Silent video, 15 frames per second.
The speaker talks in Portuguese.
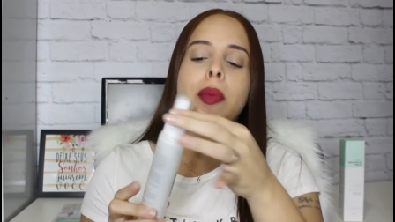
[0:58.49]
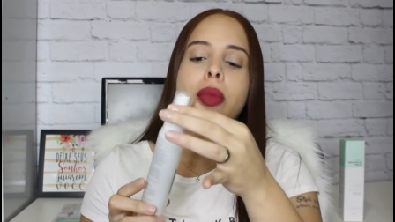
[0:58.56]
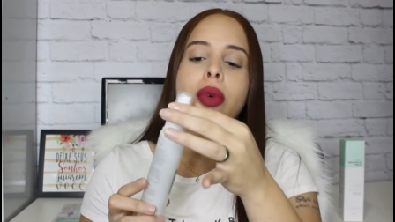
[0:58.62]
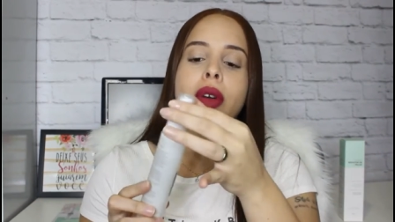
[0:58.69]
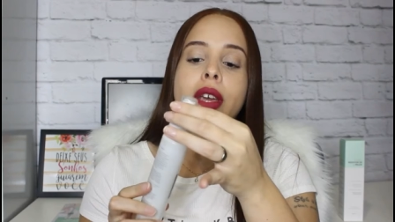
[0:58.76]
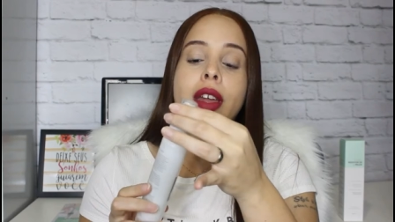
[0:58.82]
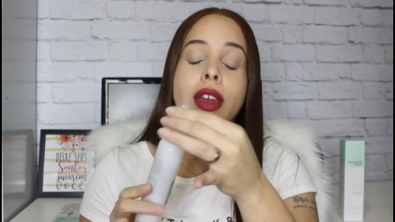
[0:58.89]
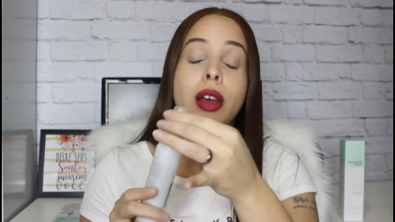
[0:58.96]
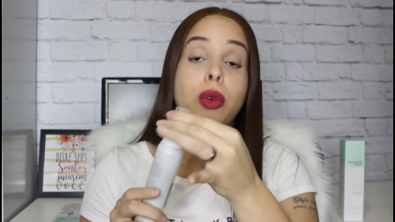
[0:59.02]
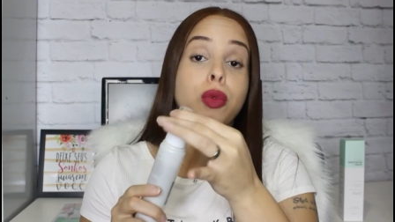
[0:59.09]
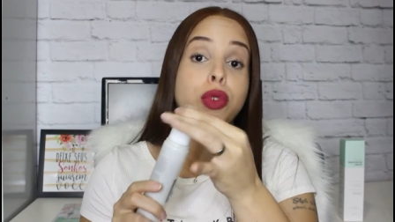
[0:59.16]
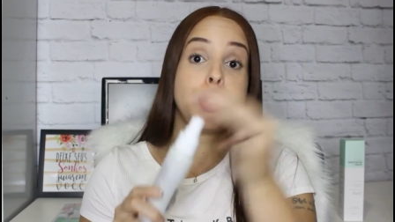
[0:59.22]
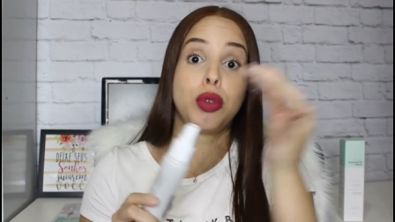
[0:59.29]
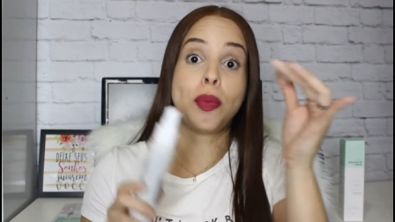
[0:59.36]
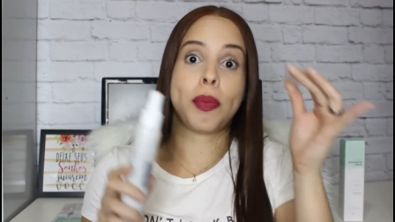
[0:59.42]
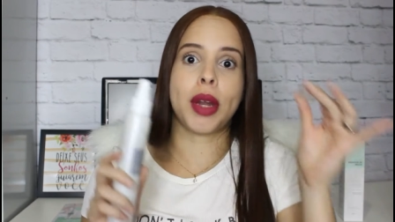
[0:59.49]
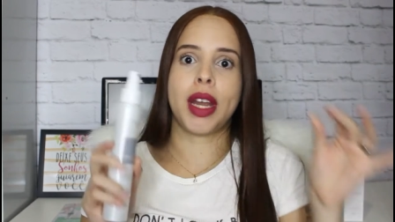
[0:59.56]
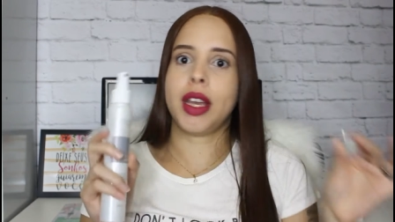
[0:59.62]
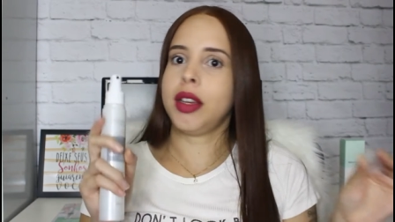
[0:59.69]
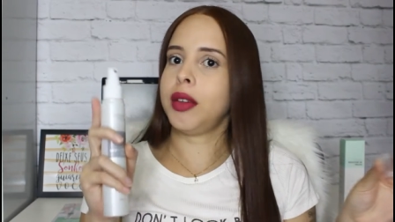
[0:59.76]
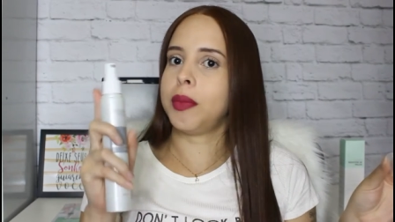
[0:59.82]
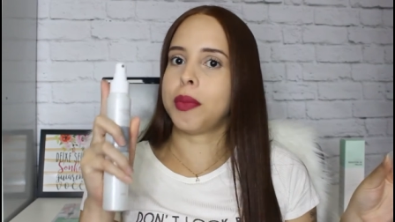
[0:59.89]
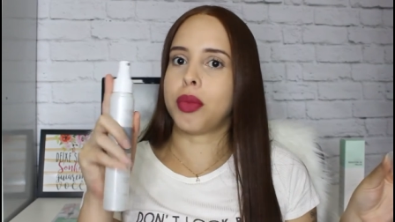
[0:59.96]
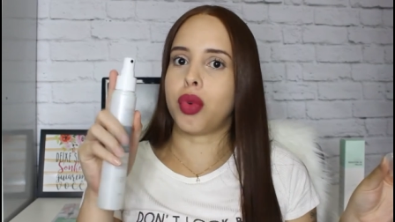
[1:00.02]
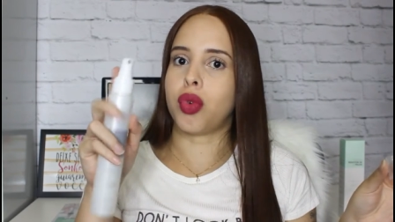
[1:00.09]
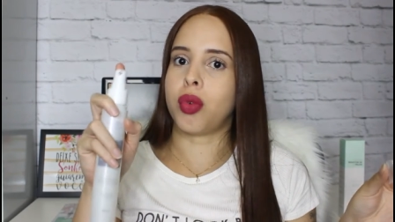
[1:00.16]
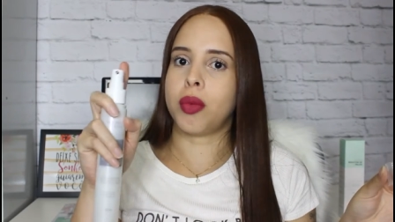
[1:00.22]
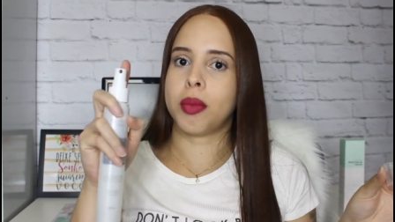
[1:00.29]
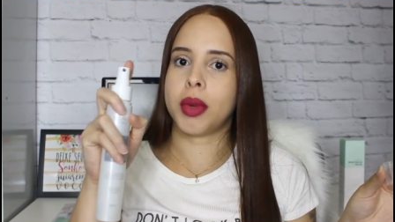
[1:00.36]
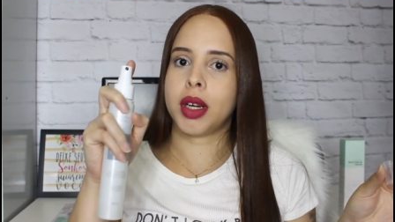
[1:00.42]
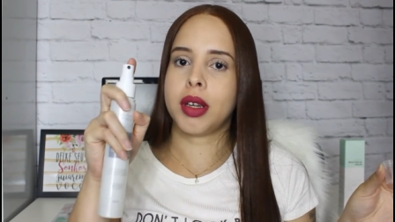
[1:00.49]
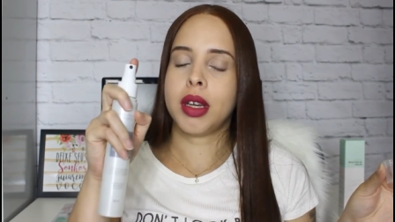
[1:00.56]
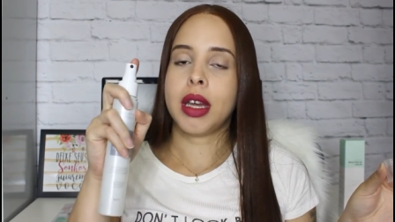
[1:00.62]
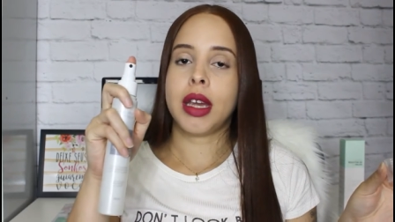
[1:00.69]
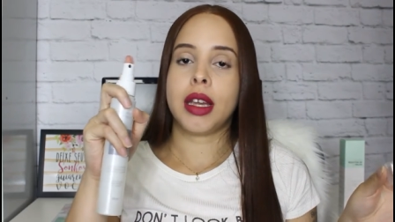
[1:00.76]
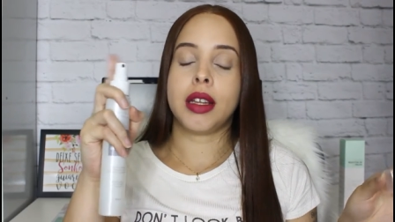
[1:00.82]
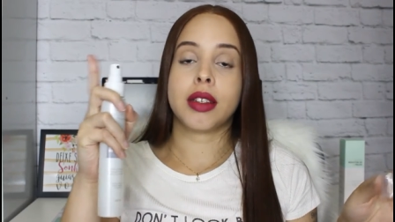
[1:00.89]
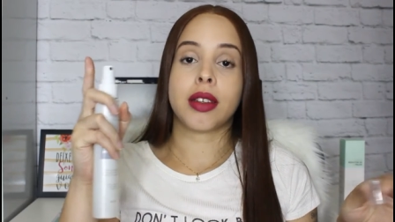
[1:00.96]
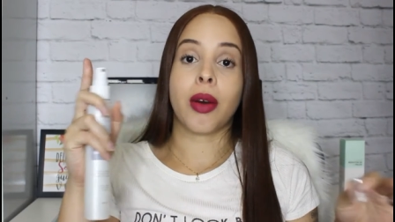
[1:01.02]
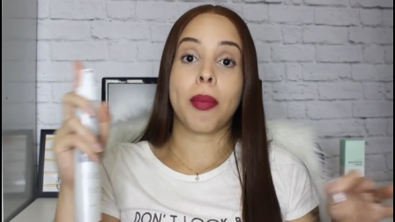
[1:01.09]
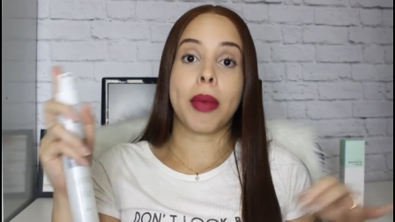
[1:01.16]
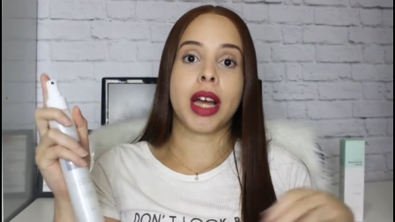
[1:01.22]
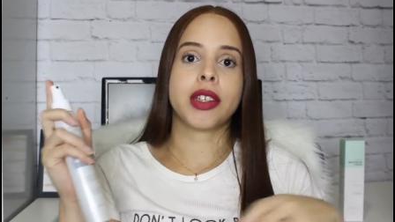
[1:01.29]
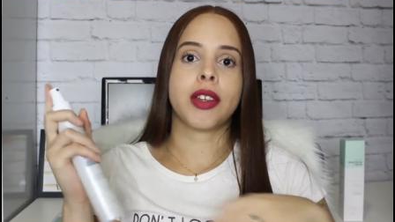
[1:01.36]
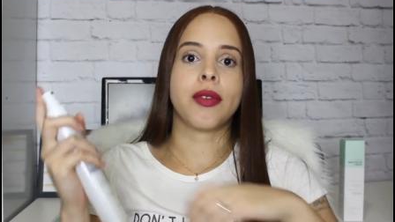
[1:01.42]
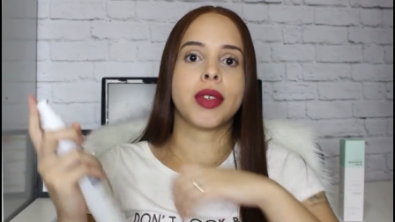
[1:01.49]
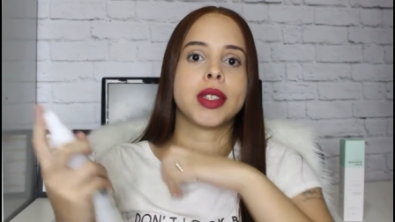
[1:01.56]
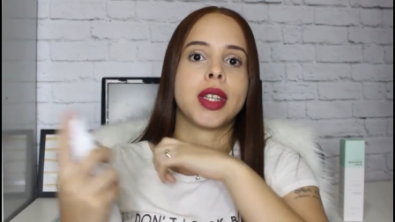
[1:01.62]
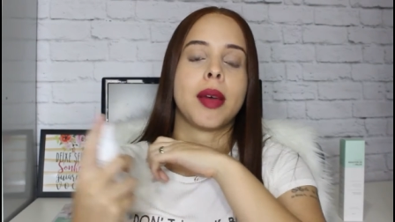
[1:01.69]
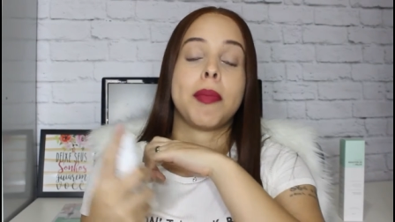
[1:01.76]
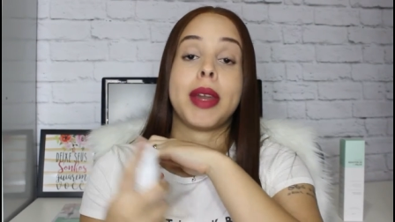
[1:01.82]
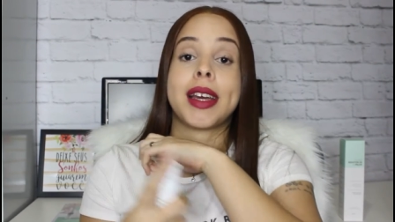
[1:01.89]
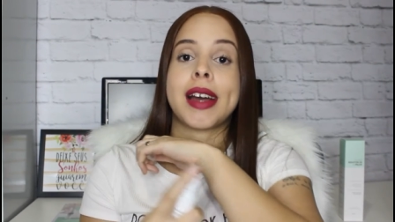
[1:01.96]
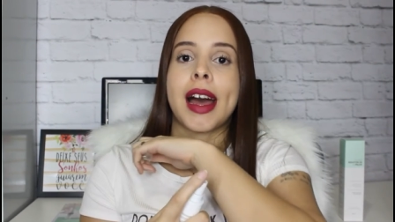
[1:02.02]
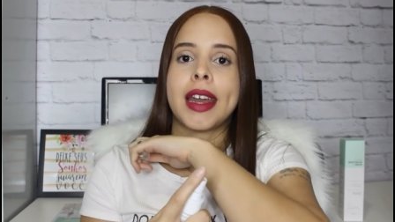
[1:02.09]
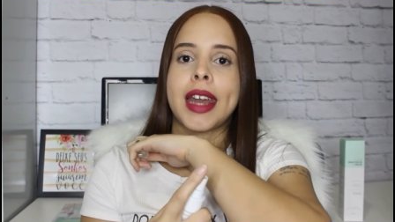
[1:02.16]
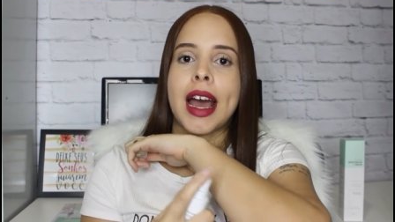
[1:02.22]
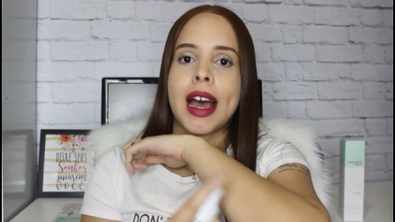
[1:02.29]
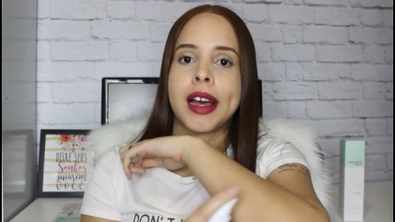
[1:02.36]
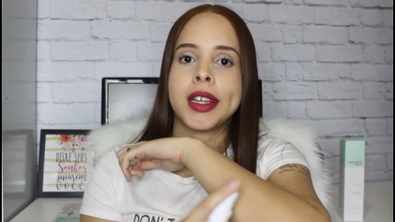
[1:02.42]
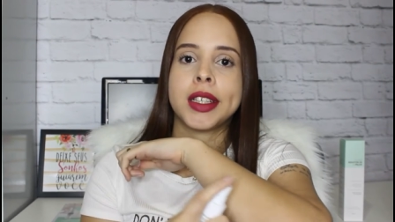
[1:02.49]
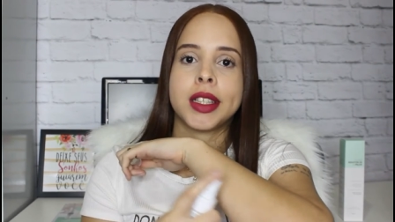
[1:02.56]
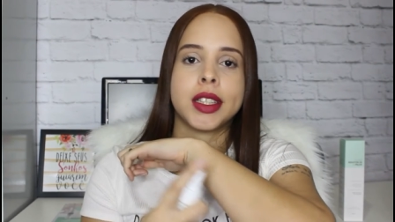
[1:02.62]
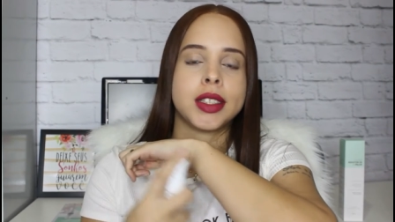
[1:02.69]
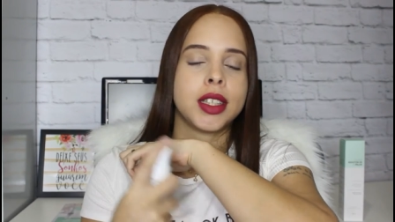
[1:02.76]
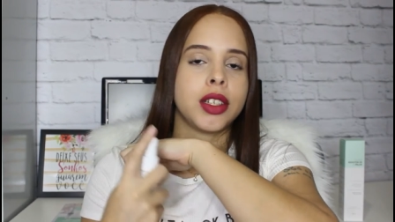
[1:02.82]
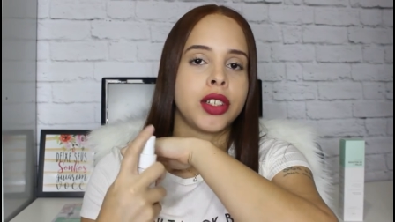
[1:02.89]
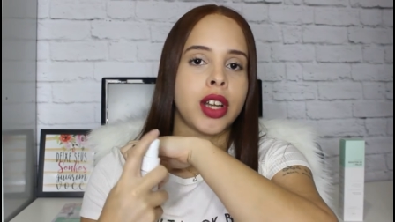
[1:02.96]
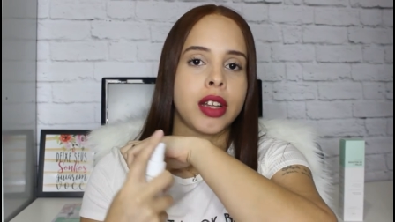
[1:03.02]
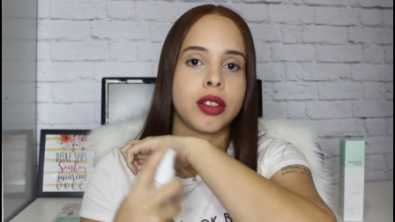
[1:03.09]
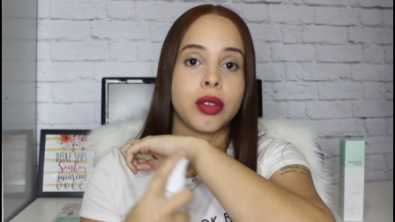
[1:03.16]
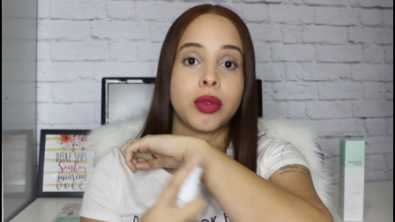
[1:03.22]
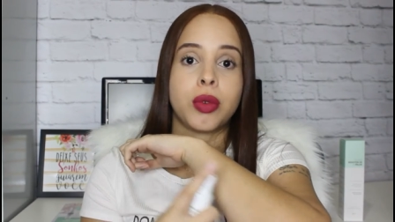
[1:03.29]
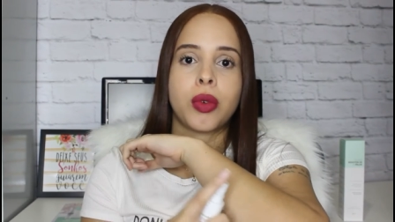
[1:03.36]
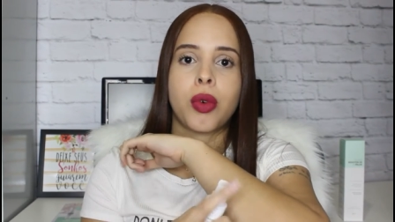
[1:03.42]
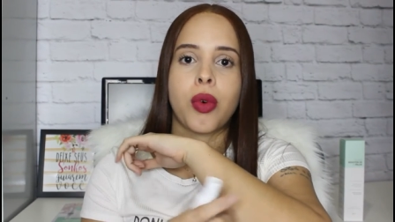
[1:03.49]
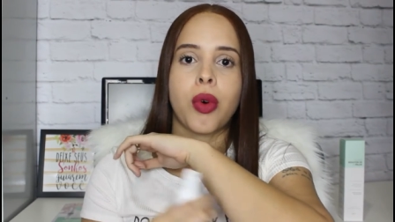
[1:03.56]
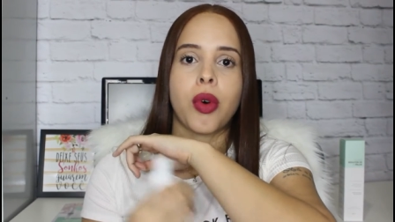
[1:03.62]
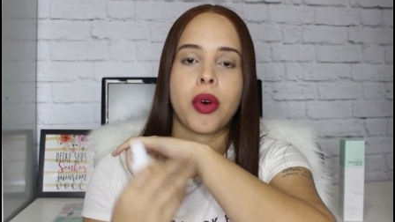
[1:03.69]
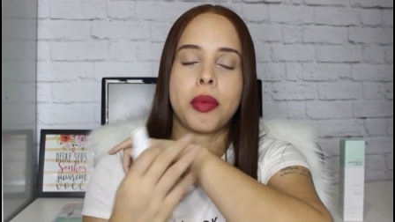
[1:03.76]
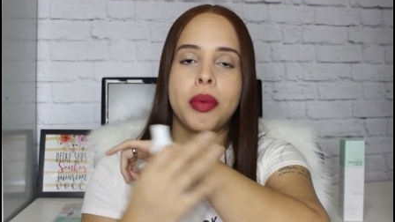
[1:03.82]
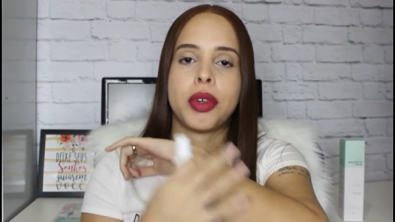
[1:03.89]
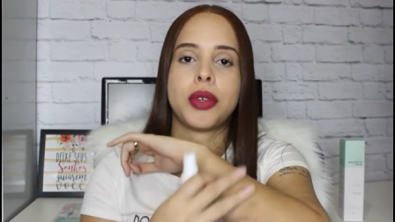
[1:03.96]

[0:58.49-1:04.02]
Porque ele é um spray em bruma, então basta você aplicar na área desejada do corpo,